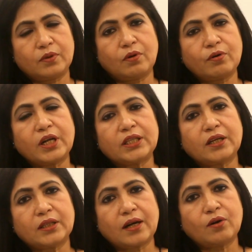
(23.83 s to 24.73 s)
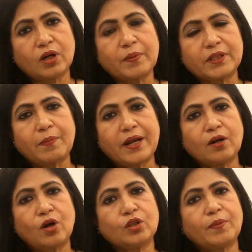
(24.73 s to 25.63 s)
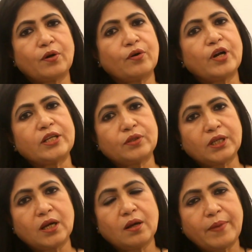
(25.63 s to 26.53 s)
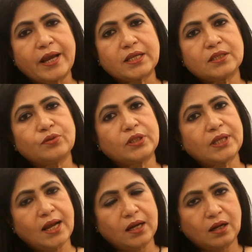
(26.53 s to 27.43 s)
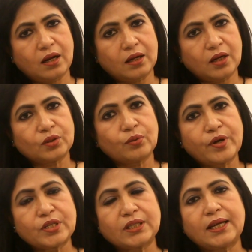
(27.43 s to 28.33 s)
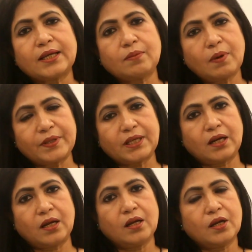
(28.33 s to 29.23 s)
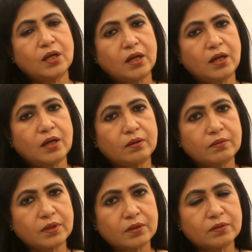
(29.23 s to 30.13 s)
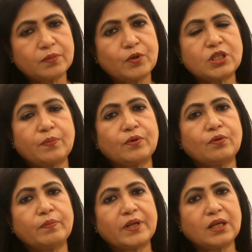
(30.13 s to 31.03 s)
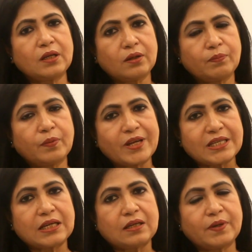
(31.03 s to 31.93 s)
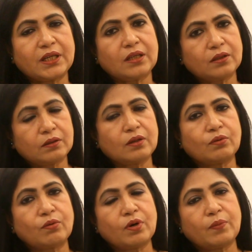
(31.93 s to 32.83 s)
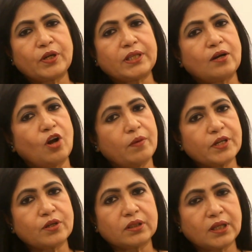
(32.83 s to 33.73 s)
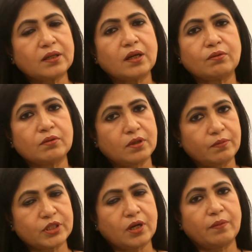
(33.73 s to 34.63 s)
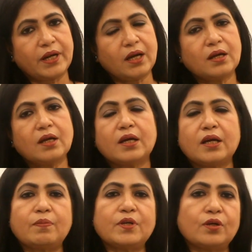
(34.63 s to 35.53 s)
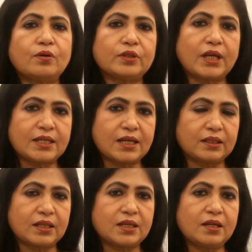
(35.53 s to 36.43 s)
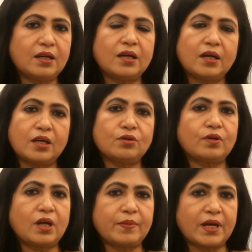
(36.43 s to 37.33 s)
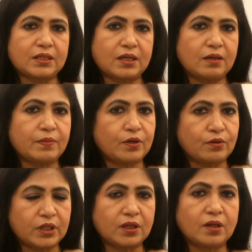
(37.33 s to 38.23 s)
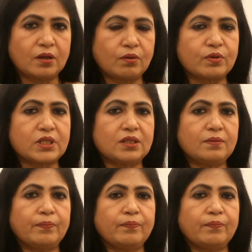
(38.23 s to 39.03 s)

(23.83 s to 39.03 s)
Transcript: করোনা থেকে তারা রক্ষা পেতে পারেন অথবা করোনা যদি ভাইরাসে যদি তারা আক্রান্ত হয়ে যায় তাহলে কীভাবে তারা জীবনযাপন করবেন কি মেজার নেবেন কি কী করলে পরে তার গর্ভের সন্তানটার কোনো সমস্যা হবে না এই বিষয়গুলো তারা জানতে চান এই জন্যই আমি আজকে এই ভিডিওটি করছি